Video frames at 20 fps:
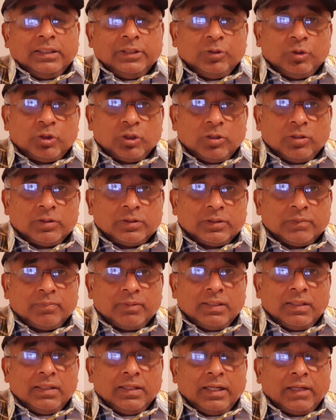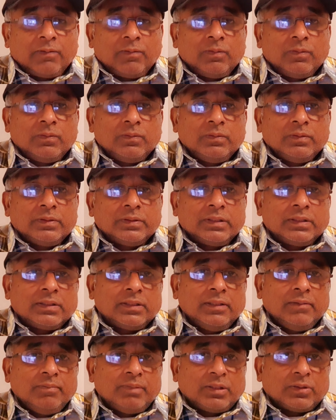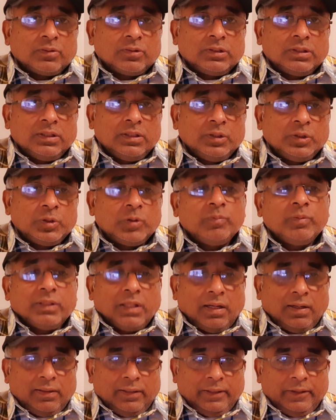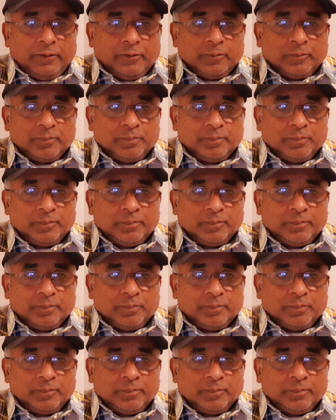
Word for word: ইউটিলিটি বিল এগুলো দিতে মানুষের সুবিধা হয়